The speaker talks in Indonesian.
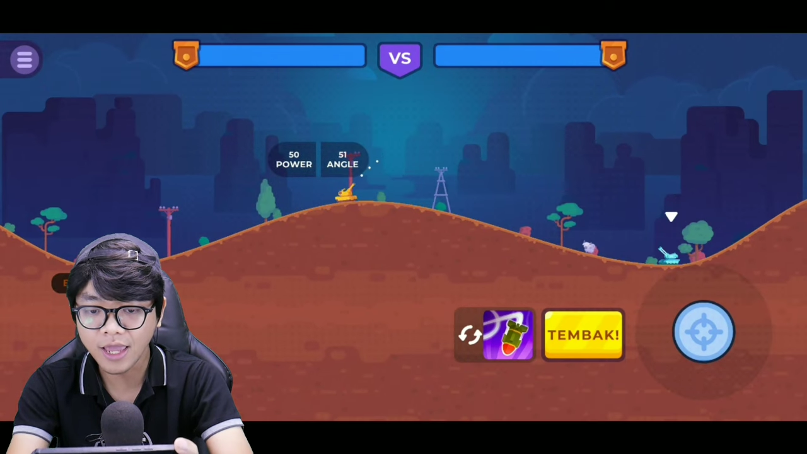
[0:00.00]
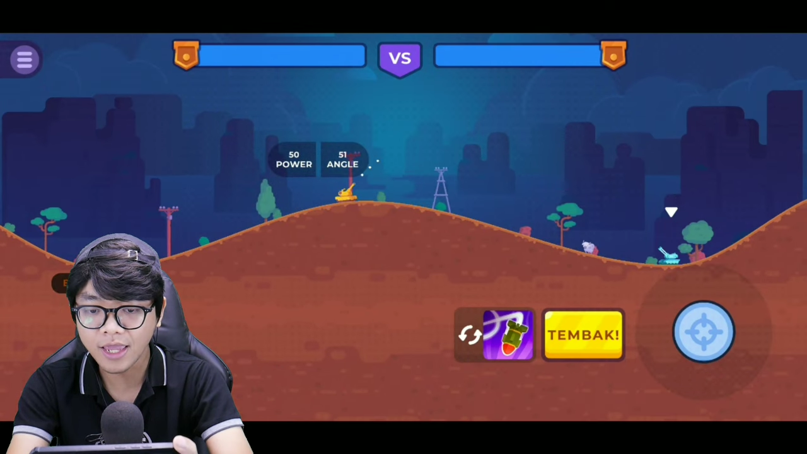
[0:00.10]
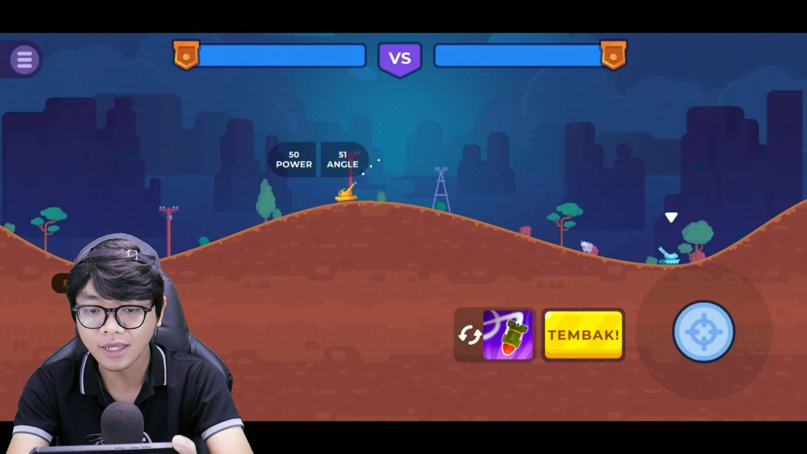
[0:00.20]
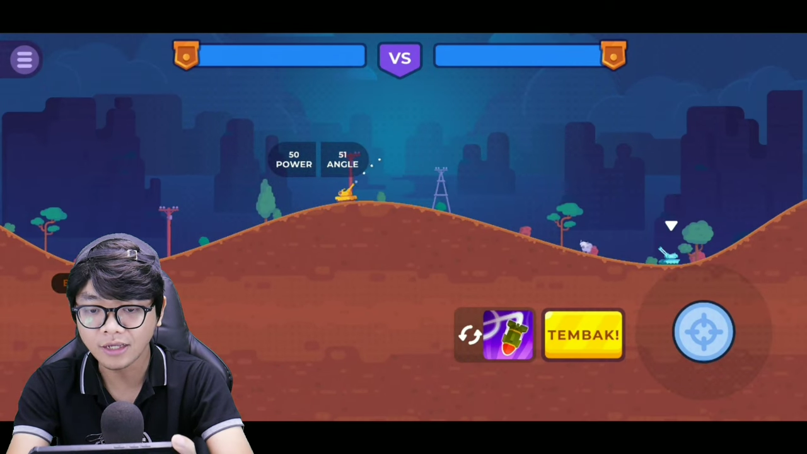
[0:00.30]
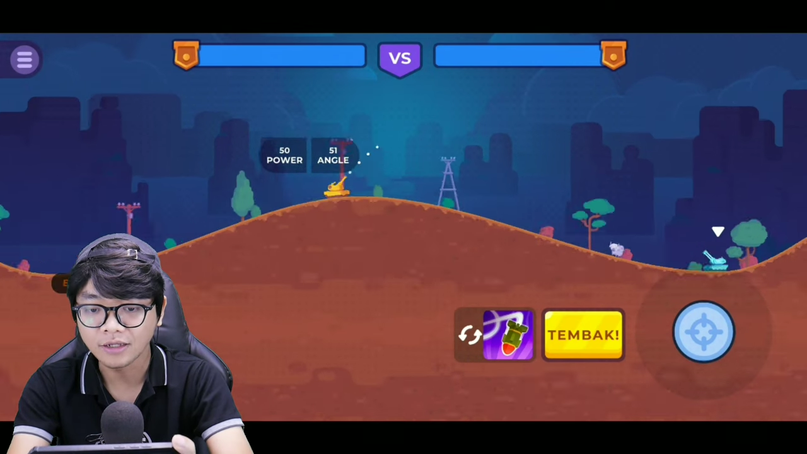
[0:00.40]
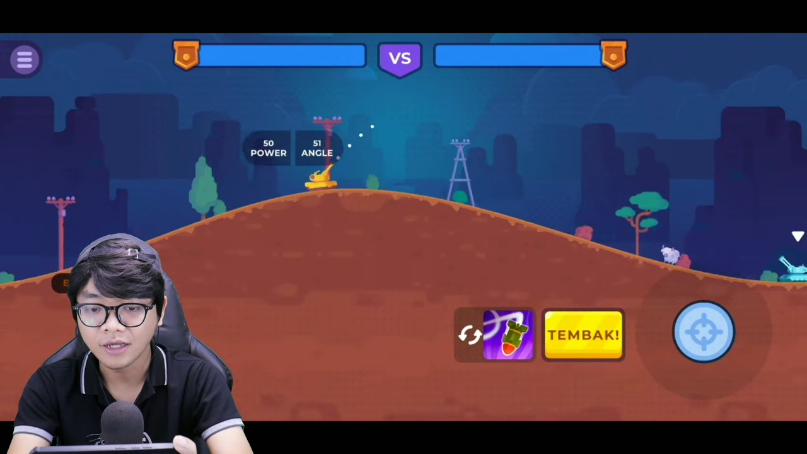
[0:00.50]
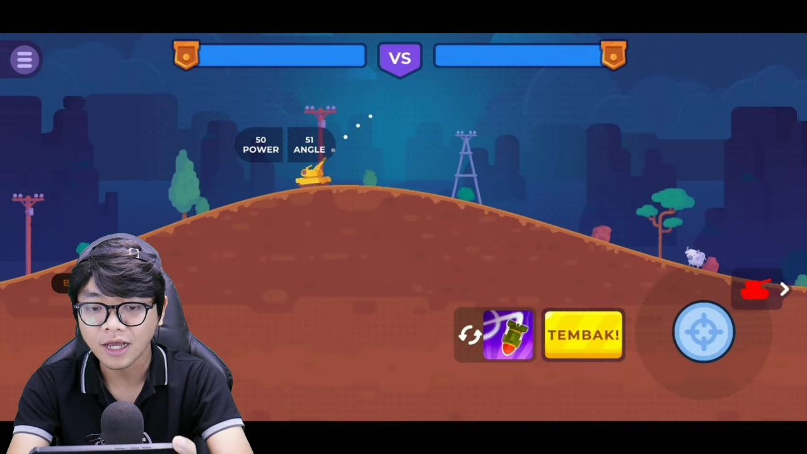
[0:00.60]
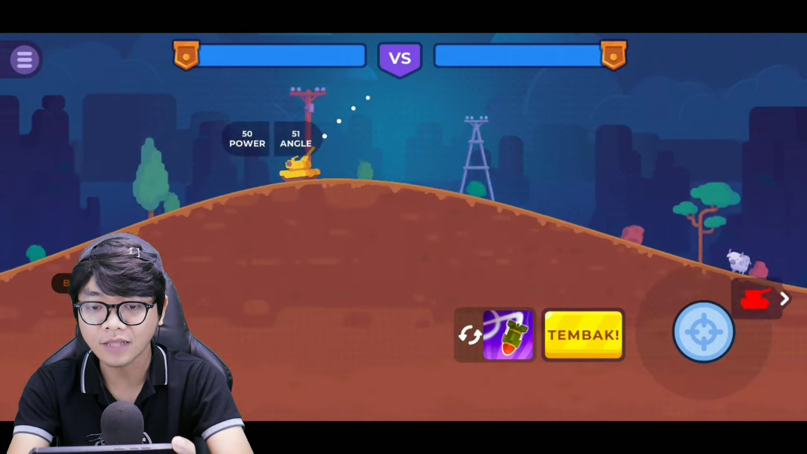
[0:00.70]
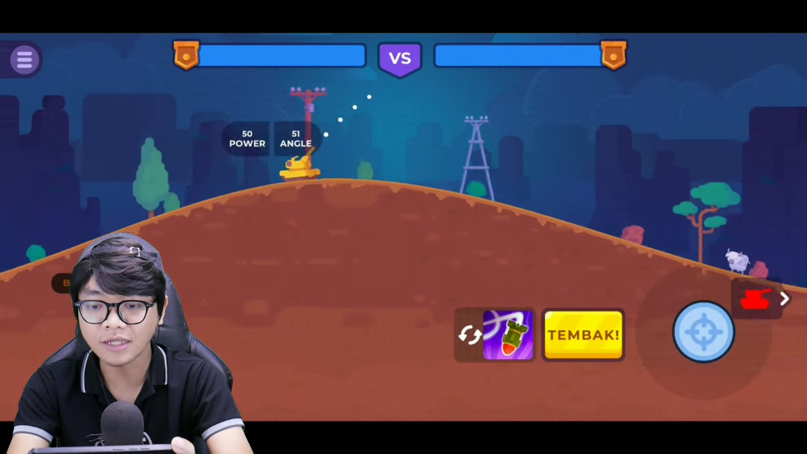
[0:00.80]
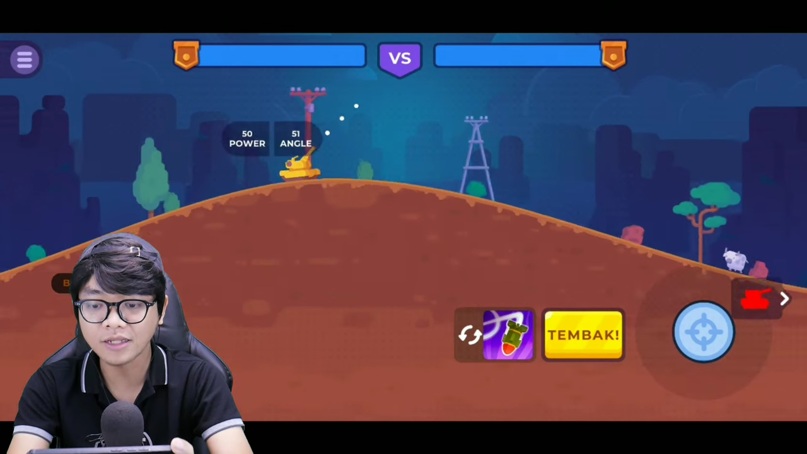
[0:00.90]
okay.
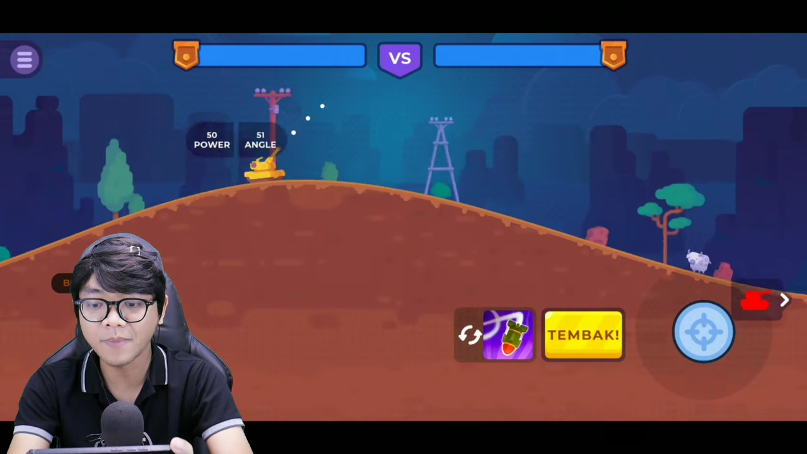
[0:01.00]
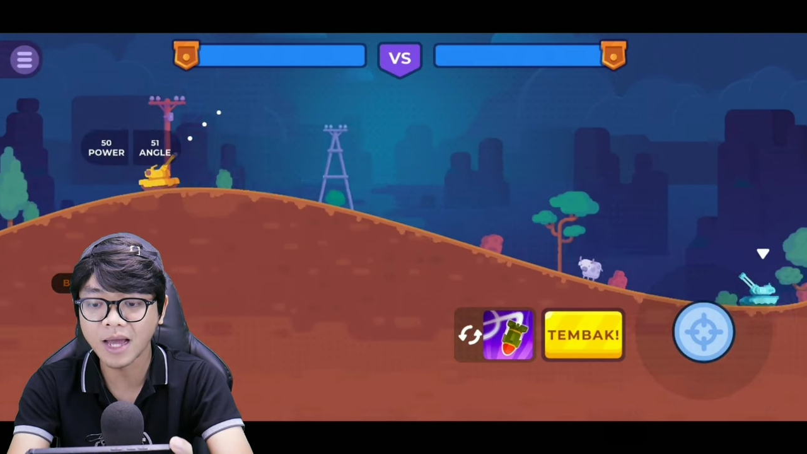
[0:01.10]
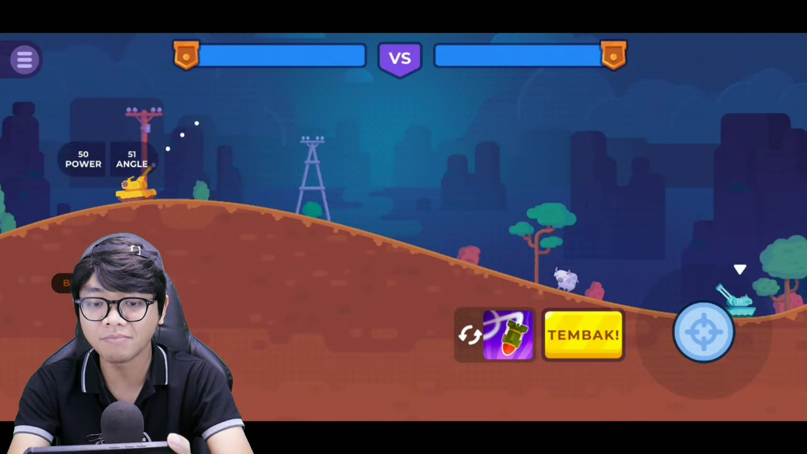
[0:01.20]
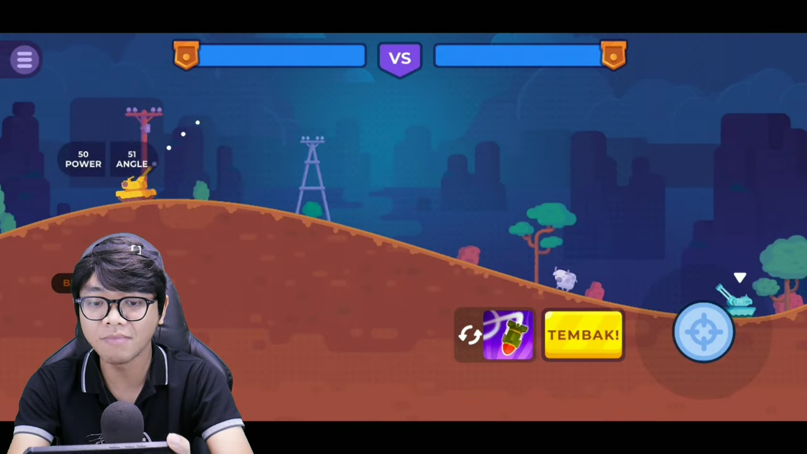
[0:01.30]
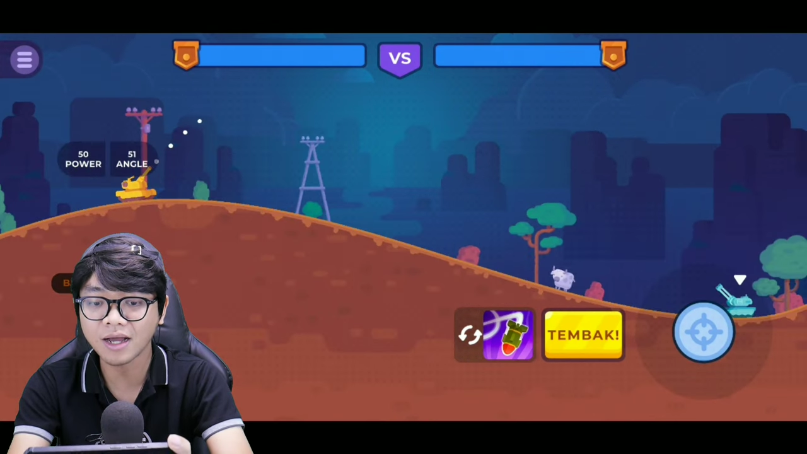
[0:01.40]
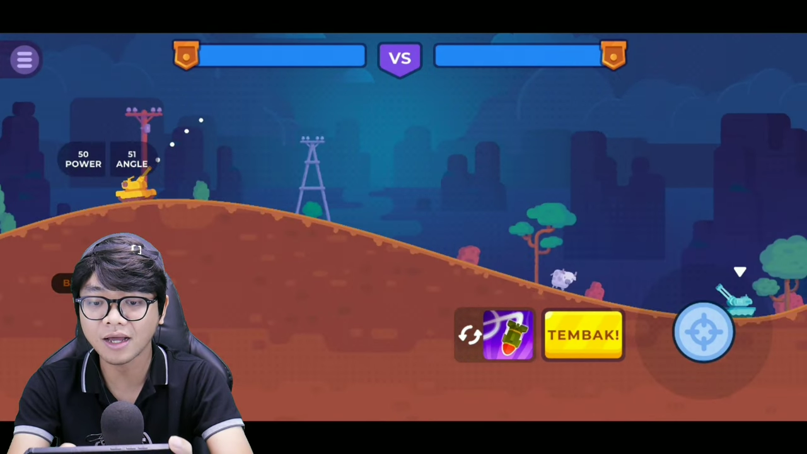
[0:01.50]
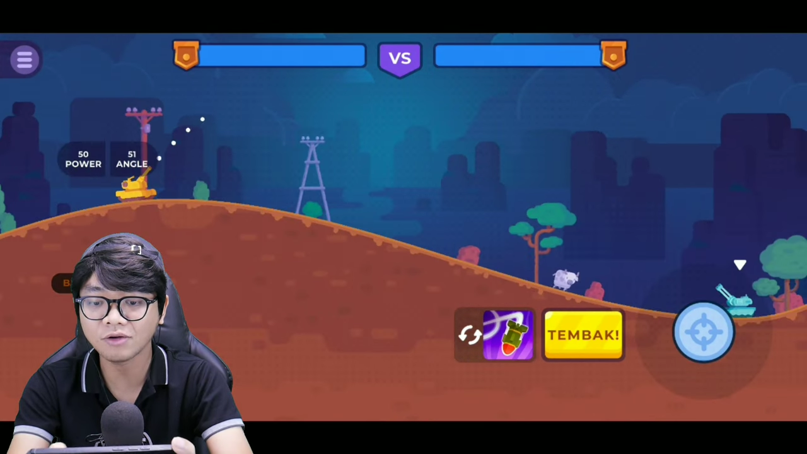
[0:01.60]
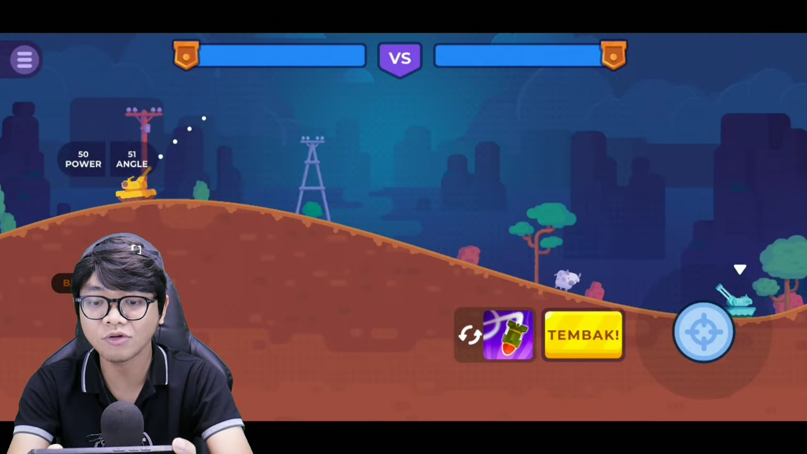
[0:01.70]
katanya bahan bakar